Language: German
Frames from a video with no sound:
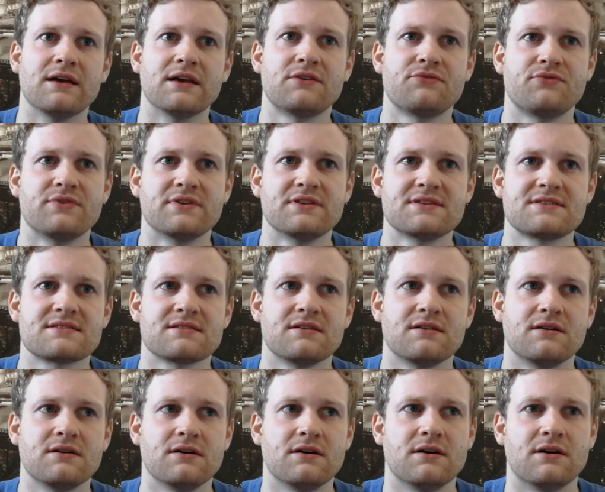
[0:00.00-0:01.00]
ich finde es
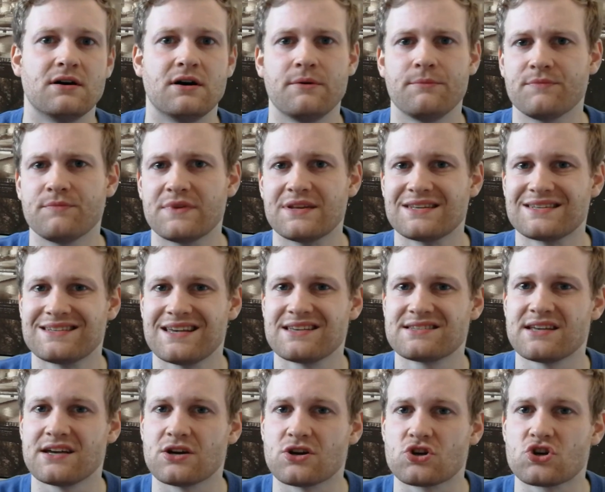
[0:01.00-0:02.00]
ähm, sehr,
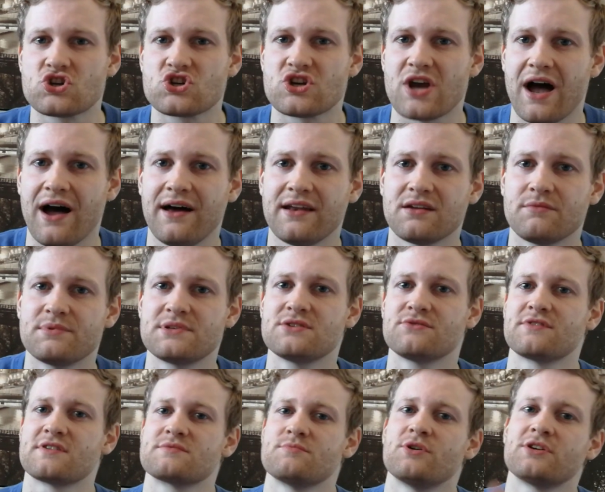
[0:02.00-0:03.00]
sehr schade,
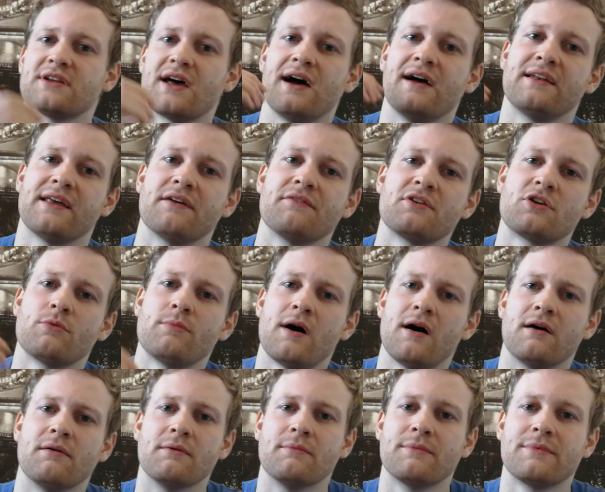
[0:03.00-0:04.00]
beziehungsweise möchte halt einfach
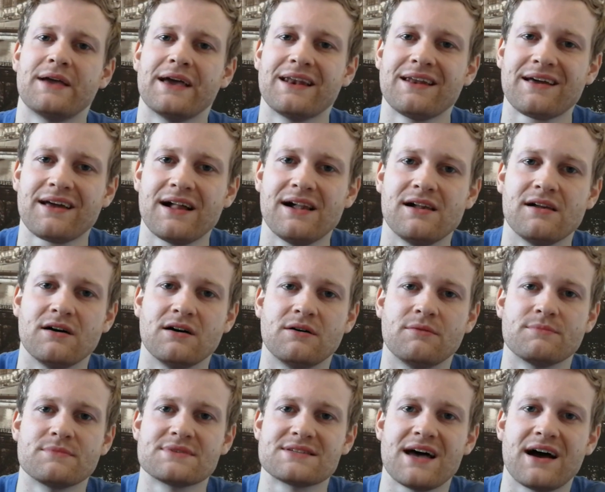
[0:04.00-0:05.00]
nochmal generell
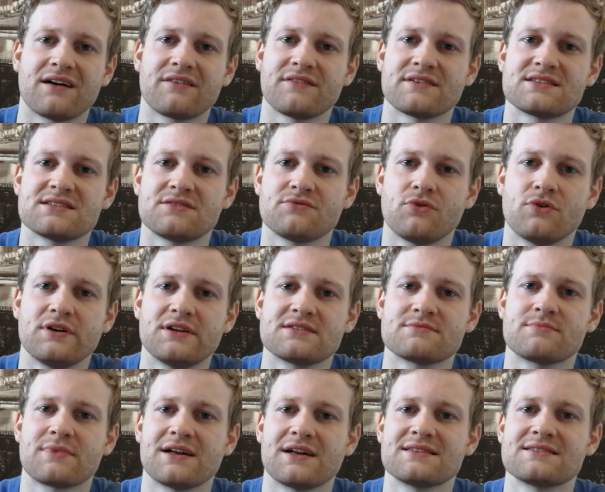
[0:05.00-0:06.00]
ähm, sagen, was ich von
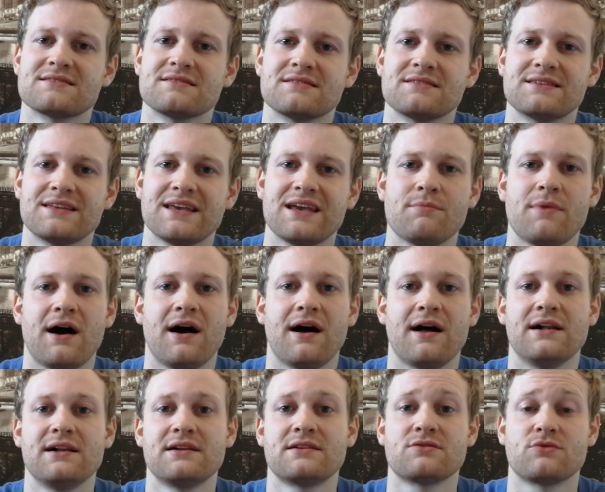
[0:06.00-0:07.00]
diesem ganzen Thema
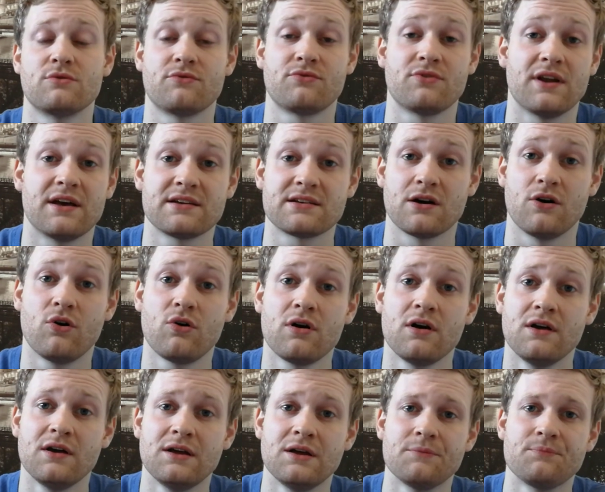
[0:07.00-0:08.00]
halte und vielleicht
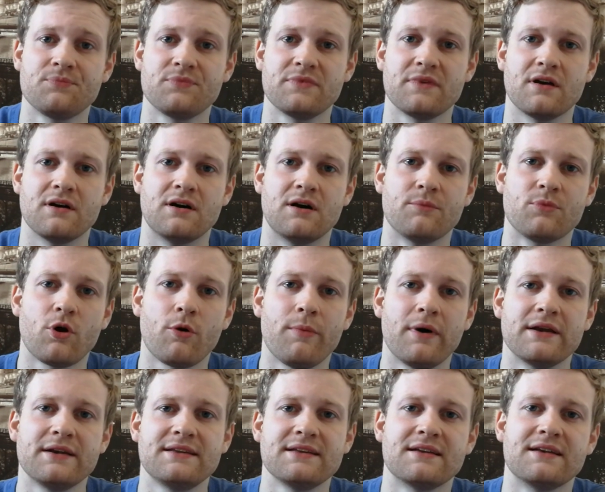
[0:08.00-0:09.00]
auch ähm,
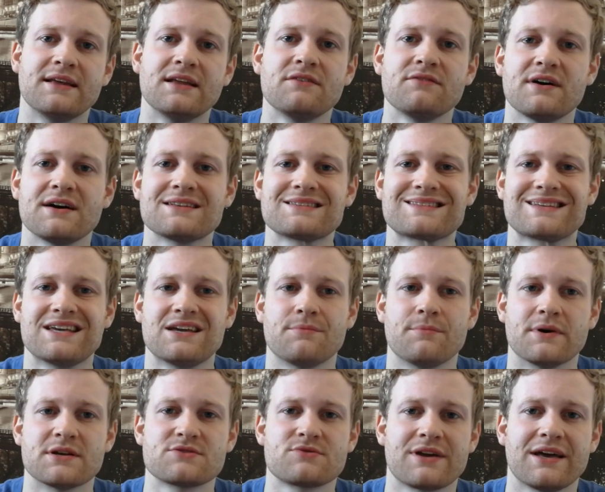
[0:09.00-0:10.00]
nochmal dir einen Hinweis
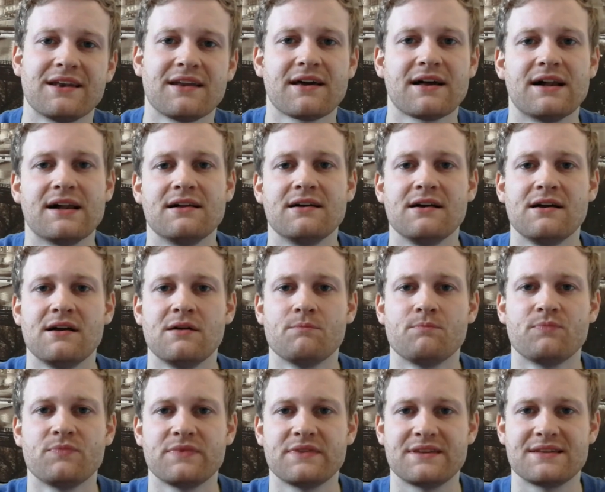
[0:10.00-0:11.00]
geben. Also generell
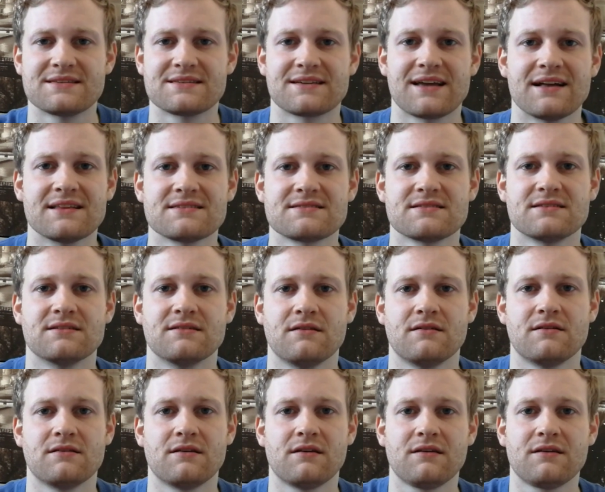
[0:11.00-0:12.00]
diese
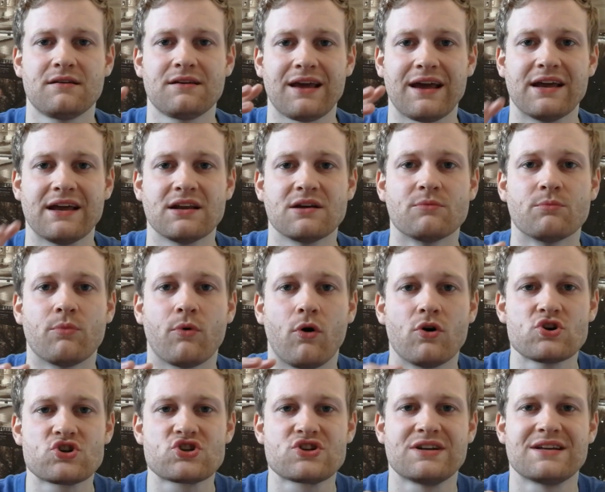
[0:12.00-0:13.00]
ganze
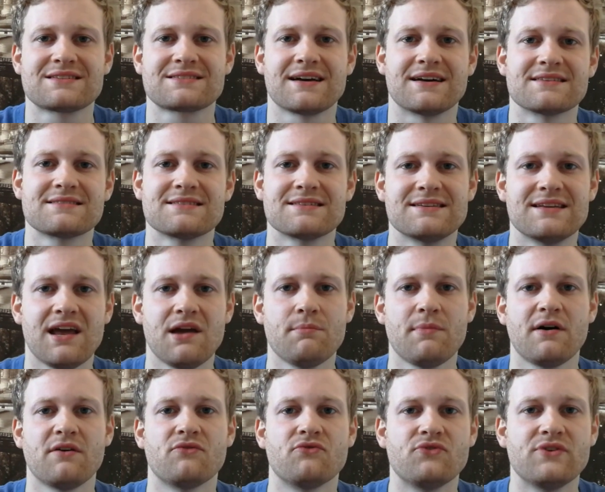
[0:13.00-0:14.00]
Trainingbranche, das ganze
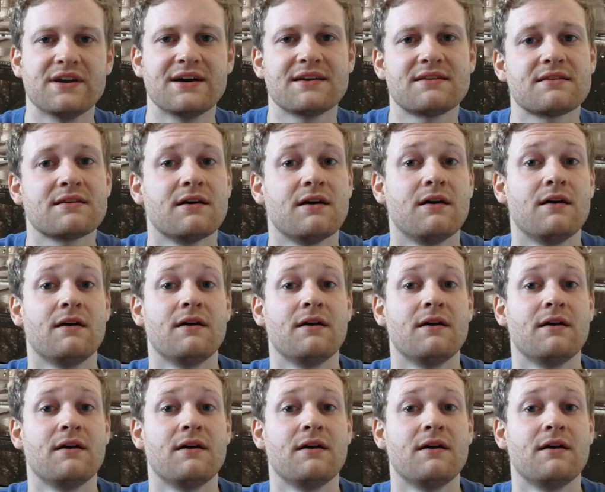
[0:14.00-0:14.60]
Thema wird